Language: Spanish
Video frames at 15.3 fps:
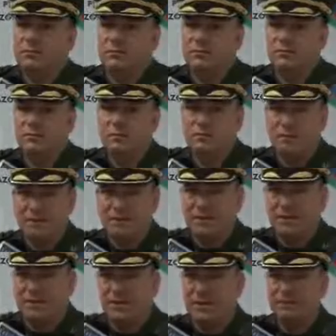nos informa
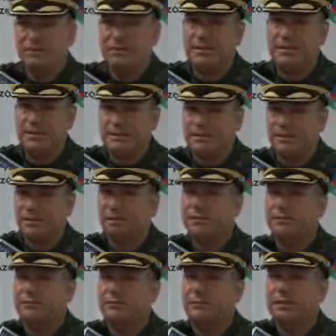que aspira a
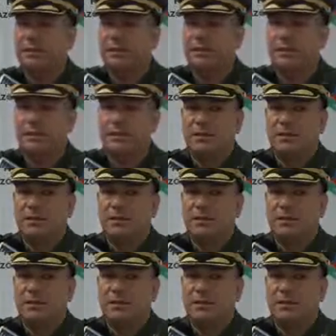inscribirse para,